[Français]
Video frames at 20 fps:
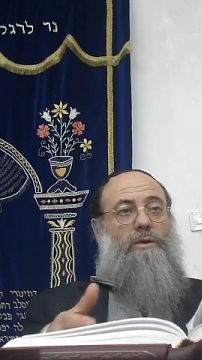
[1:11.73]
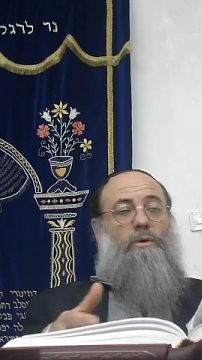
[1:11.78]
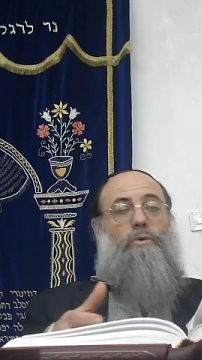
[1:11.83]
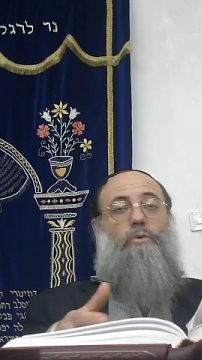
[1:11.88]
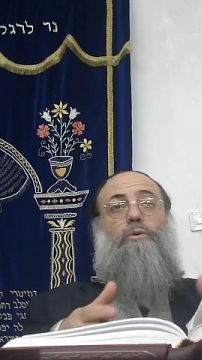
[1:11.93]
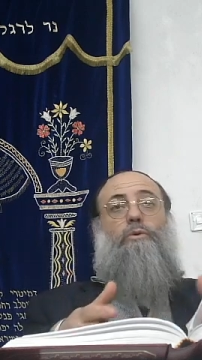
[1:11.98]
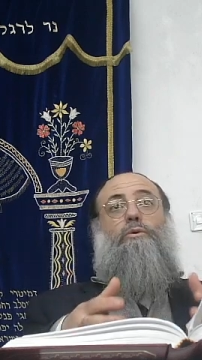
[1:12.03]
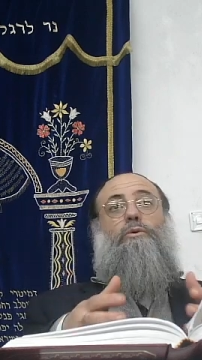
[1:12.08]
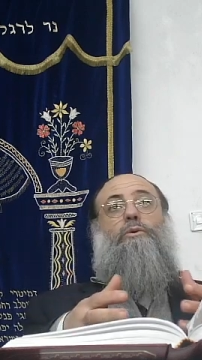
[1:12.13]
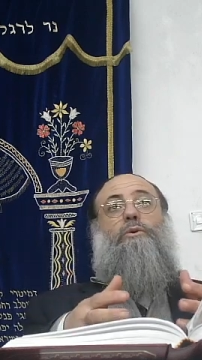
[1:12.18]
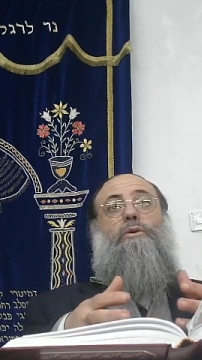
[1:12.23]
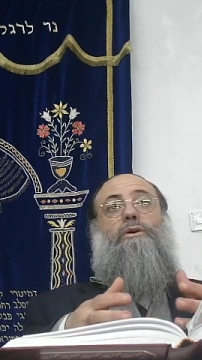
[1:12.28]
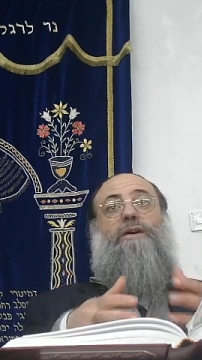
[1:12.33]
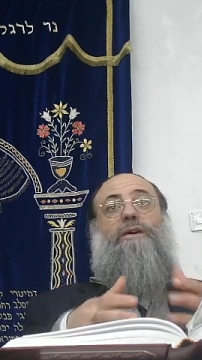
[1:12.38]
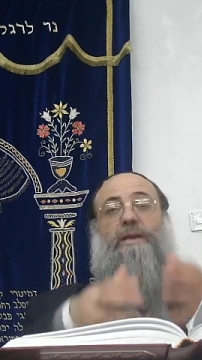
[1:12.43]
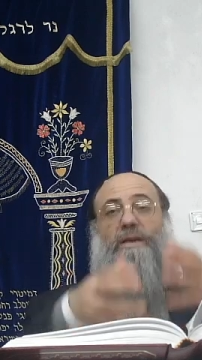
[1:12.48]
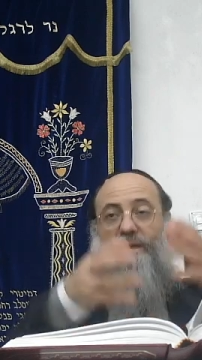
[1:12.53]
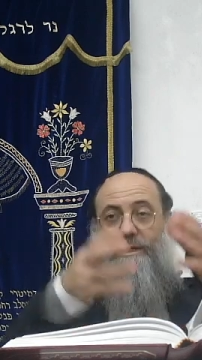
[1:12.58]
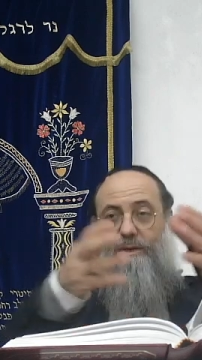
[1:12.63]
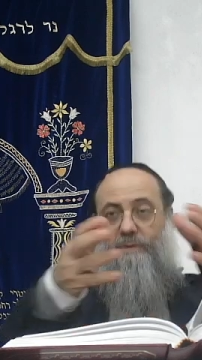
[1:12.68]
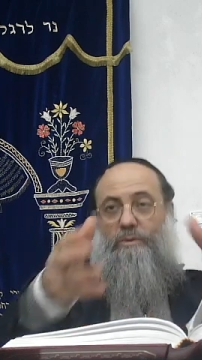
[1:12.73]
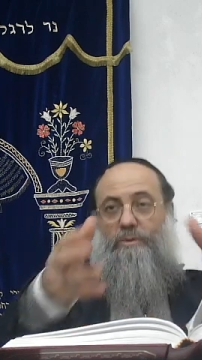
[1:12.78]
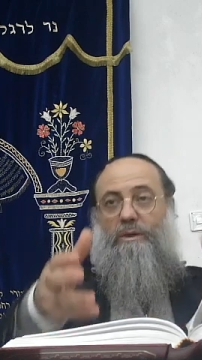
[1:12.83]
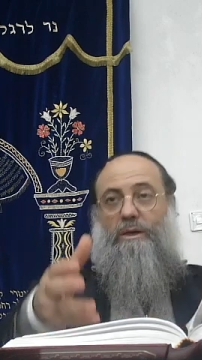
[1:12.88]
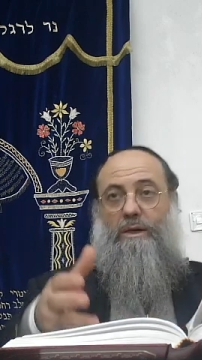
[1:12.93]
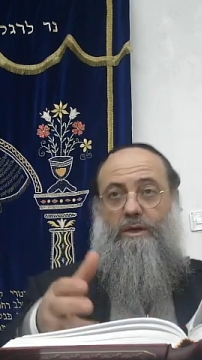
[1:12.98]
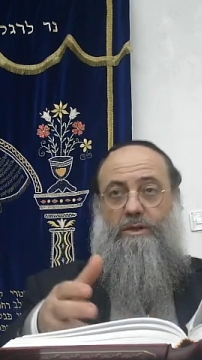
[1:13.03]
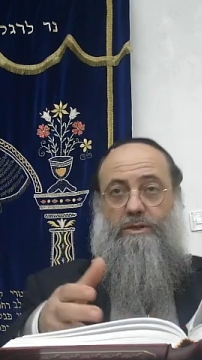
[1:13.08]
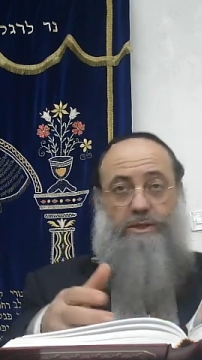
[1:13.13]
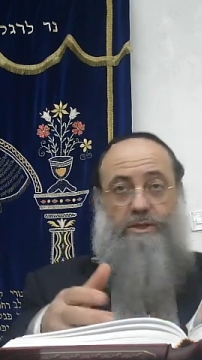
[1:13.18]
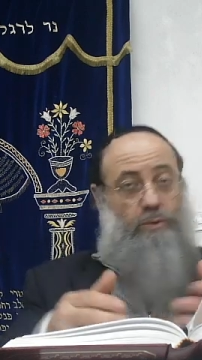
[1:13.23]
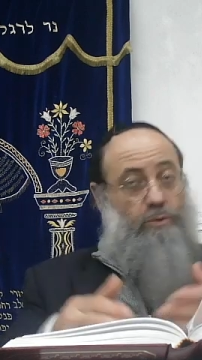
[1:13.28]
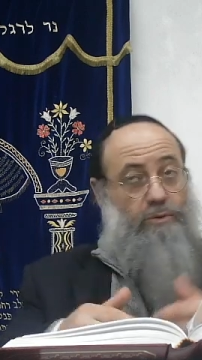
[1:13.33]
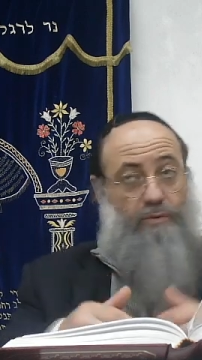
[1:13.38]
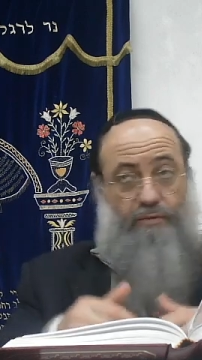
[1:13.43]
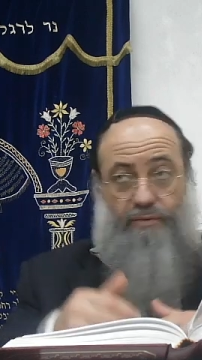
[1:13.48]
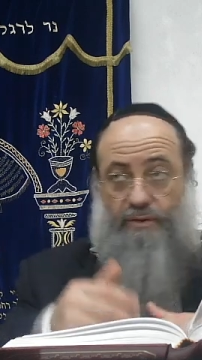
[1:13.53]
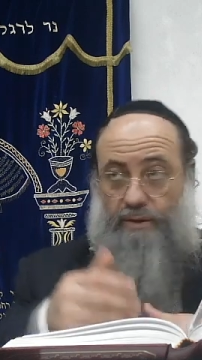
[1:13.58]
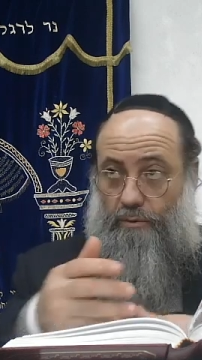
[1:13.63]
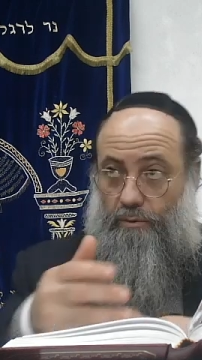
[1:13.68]
ou de crier sur un rachat, ou de
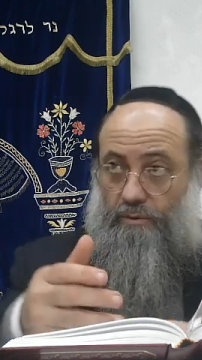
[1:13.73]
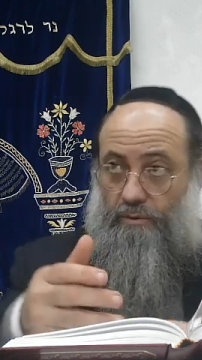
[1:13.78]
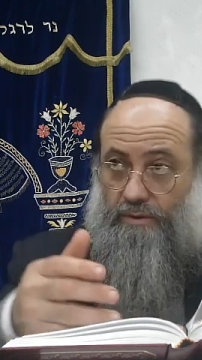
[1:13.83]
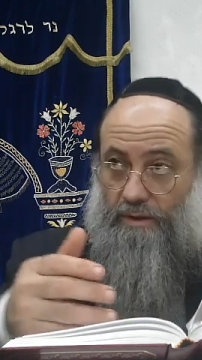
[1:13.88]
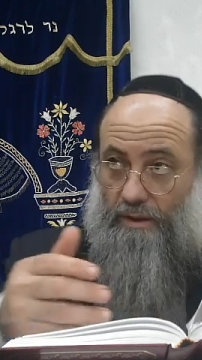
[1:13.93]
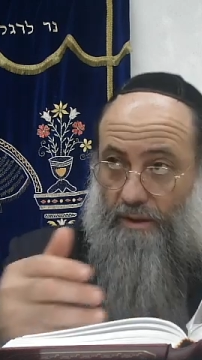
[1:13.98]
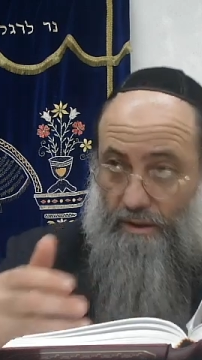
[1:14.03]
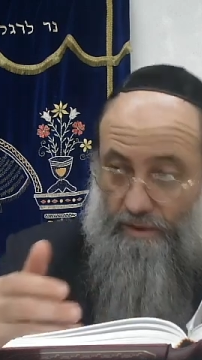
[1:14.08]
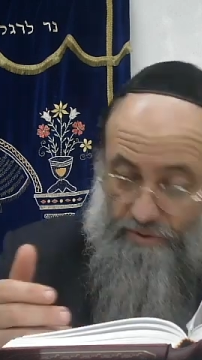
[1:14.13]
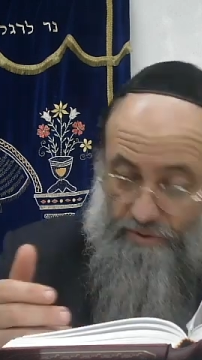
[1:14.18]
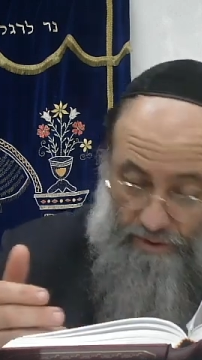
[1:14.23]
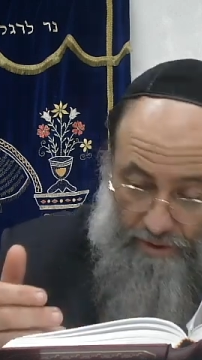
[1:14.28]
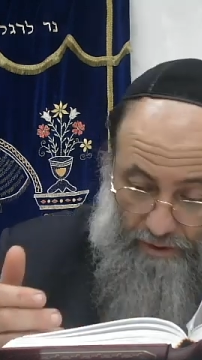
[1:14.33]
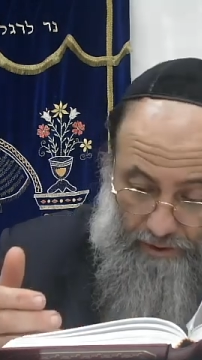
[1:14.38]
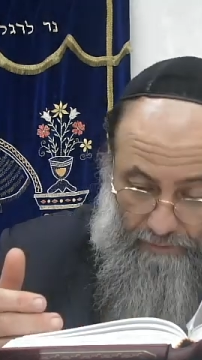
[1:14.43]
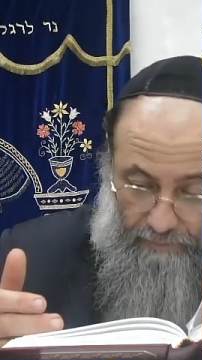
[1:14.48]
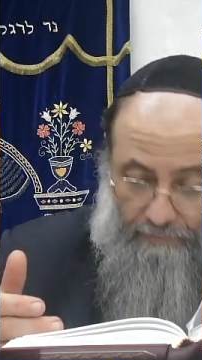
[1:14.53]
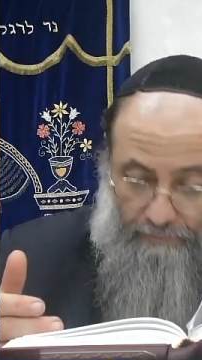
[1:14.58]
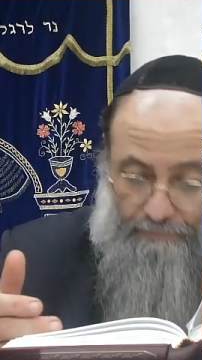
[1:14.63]
faire honte à un rachat,